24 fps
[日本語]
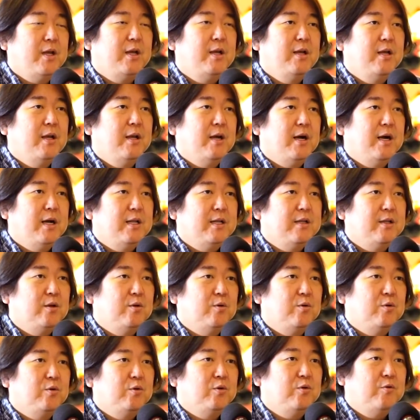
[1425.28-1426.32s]
であなた
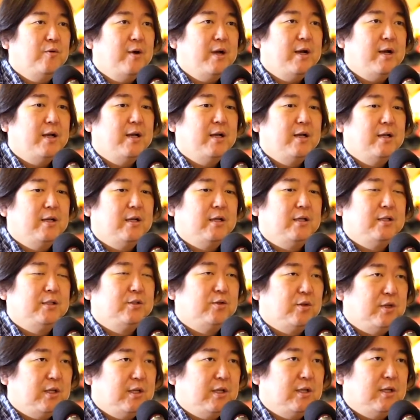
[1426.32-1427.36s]
のことは一
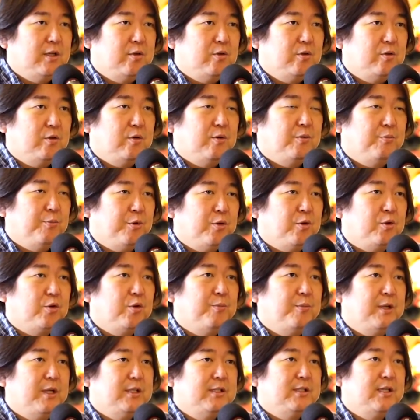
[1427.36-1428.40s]
緒にあのもっと
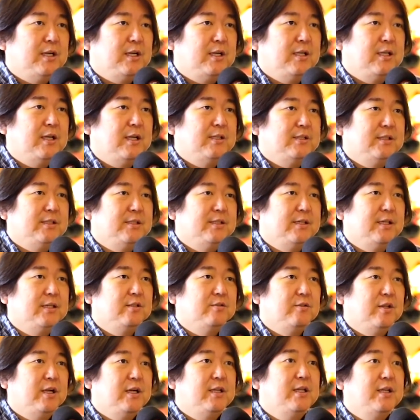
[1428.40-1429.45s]
友達になりたいし親
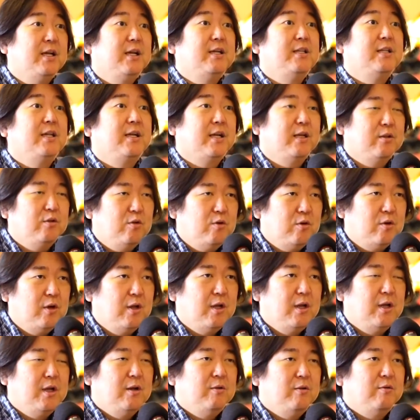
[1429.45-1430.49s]
しくなりたいんだけ
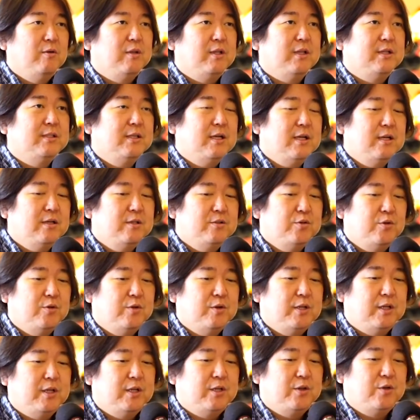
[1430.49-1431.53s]
ど、うん、私がそうい
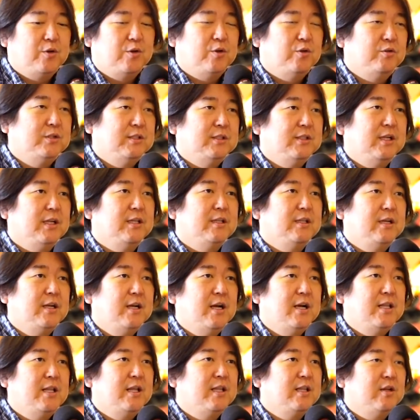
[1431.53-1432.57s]
うふうに挙動不審だった
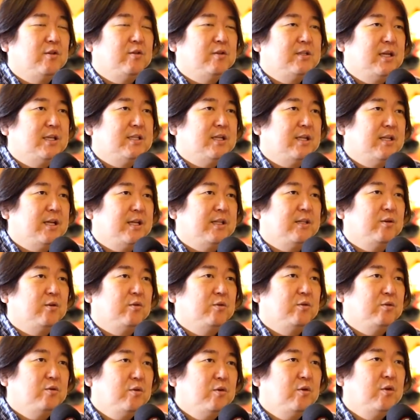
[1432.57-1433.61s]
らあなたのせいじゃないって
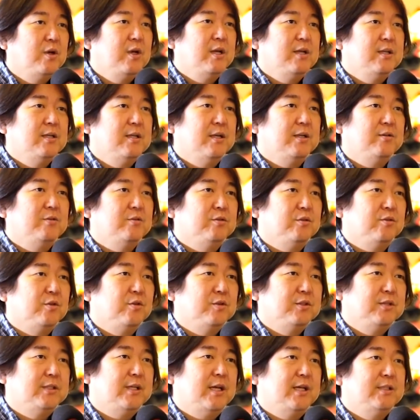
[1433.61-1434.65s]
ことをあのお
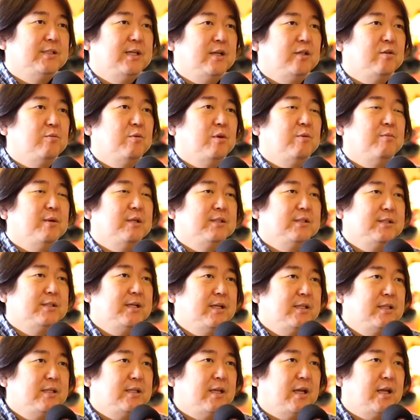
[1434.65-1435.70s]
伝えしたいと思いまし
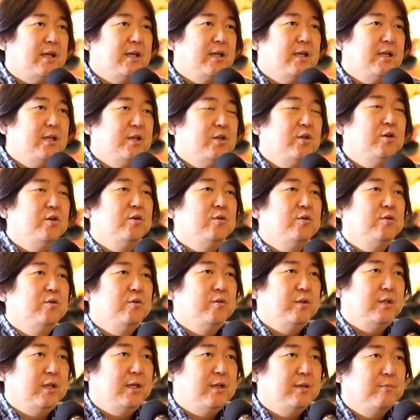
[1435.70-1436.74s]
たっていうふ
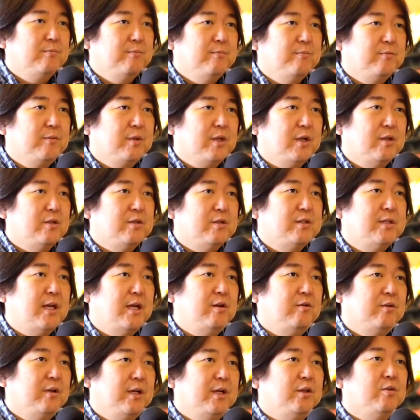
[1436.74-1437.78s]
うに伝え
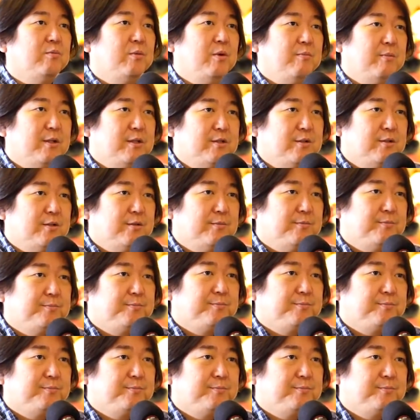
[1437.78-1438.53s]
るのがいいと思います。